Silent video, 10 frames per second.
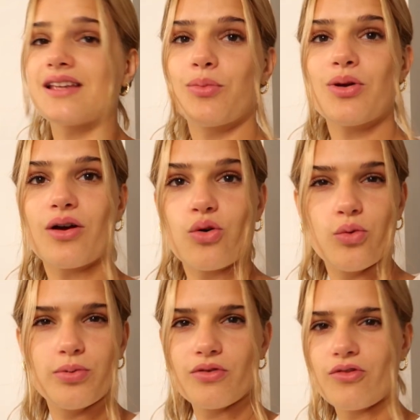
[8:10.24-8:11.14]
C'est un peu la
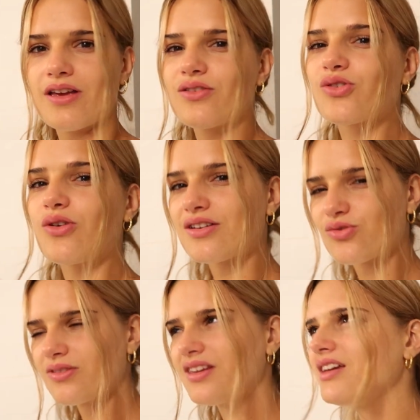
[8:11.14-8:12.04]
coupure vous voyez entre la
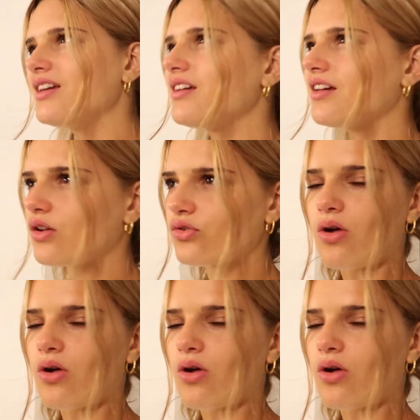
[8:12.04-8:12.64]
journée et le